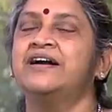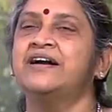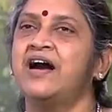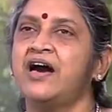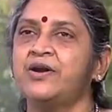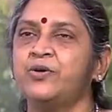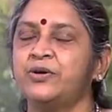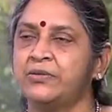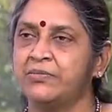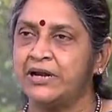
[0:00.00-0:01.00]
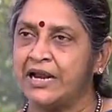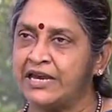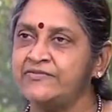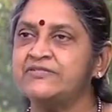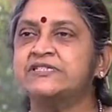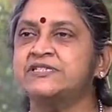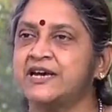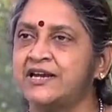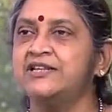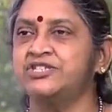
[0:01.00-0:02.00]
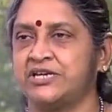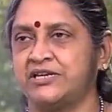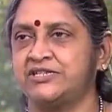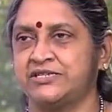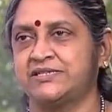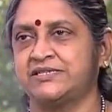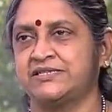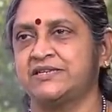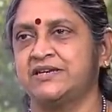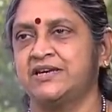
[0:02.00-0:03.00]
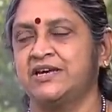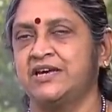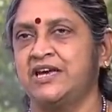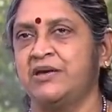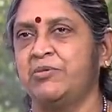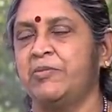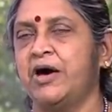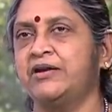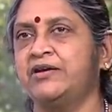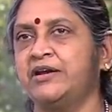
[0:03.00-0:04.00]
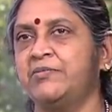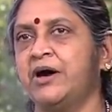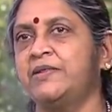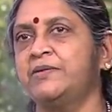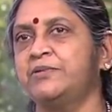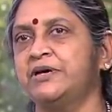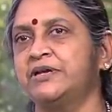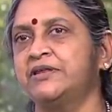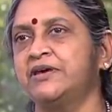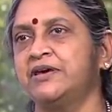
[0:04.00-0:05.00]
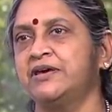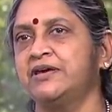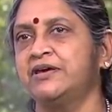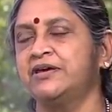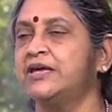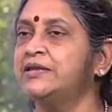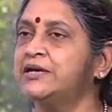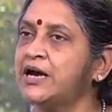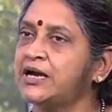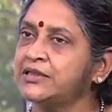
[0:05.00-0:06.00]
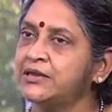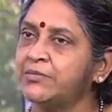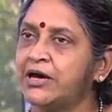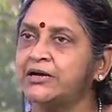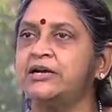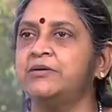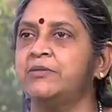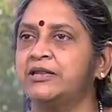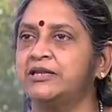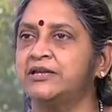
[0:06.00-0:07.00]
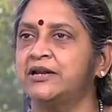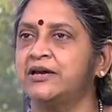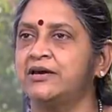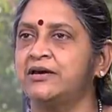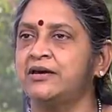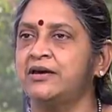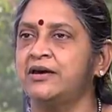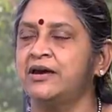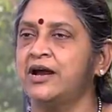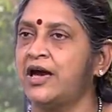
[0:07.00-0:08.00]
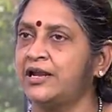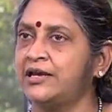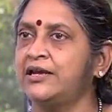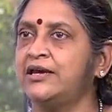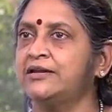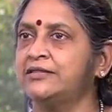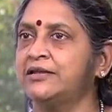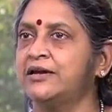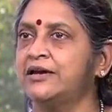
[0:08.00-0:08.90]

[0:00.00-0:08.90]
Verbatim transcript: காரணம் நம்ம லைஃப் ஸ்டைல் சேஞ்சஸ் இப்போ மார்கழி மாதம்ங்கிறதே எதுக்காக இந்த மார்கழி மாதத்தில் காலை நேரத்தில்